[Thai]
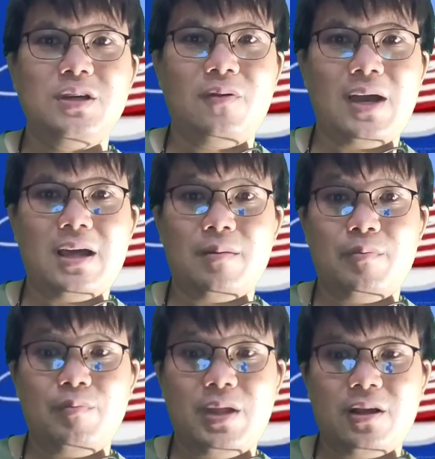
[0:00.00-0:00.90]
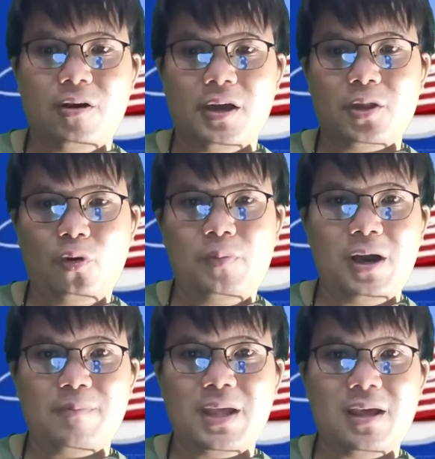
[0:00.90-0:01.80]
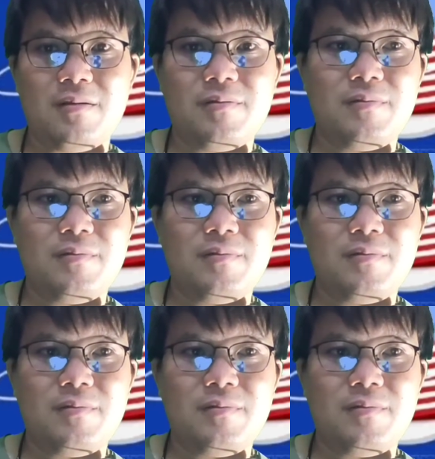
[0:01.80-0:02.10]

เชื่อว่า Bitcoin ทุบรอบนี้